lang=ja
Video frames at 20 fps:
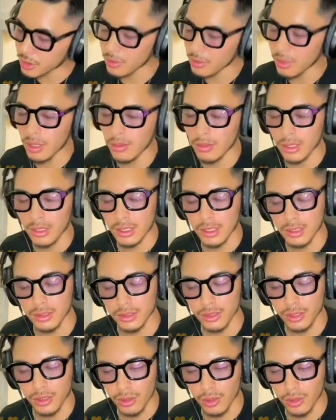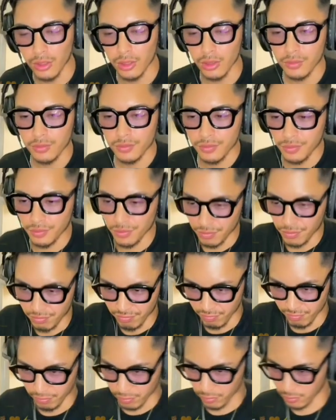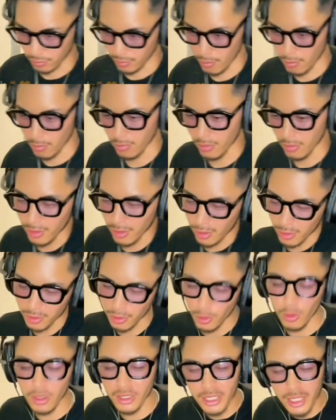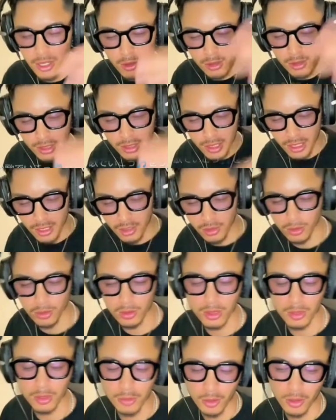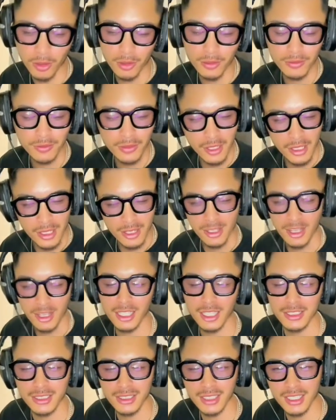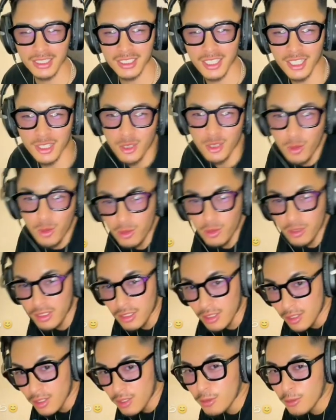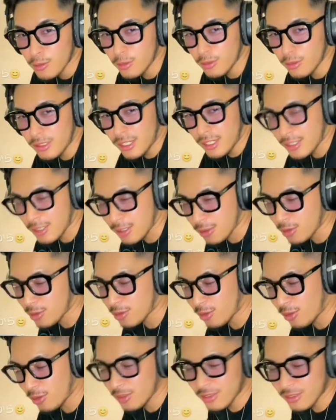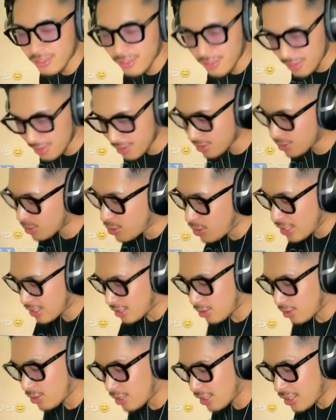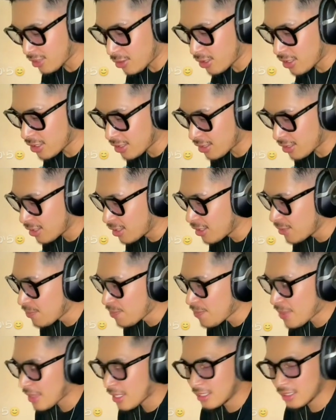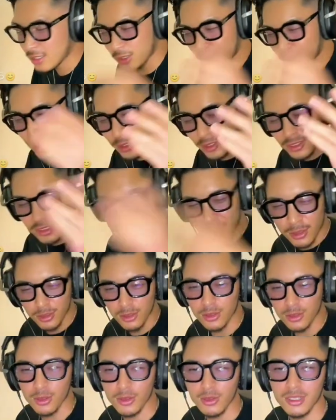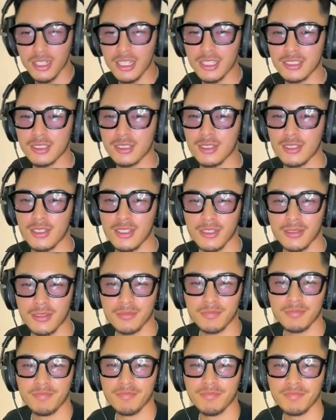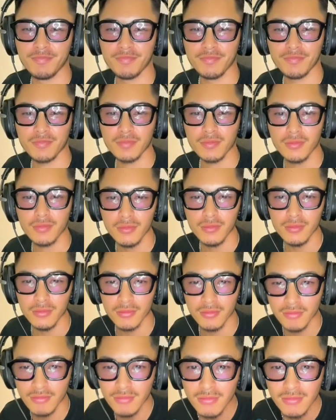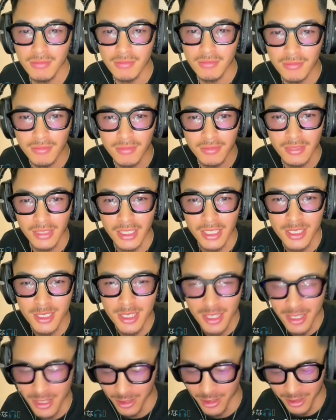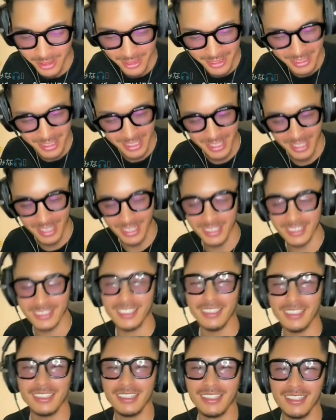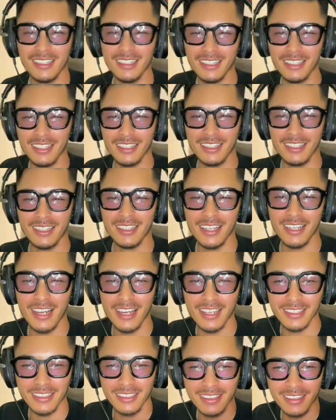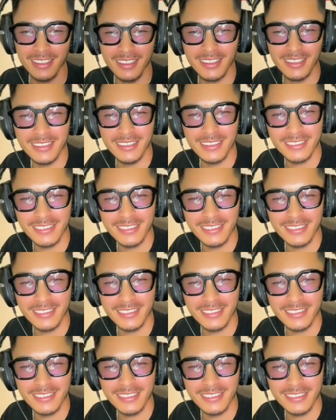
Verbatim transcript: チワワなんですけど「おいでおいで」って言っても恥ずかしがってこんなこんなんやってこんこうやってこうやってこうやってすぐにスンと来ないですよねうん DJ 日本人って流して DJ 日本人はい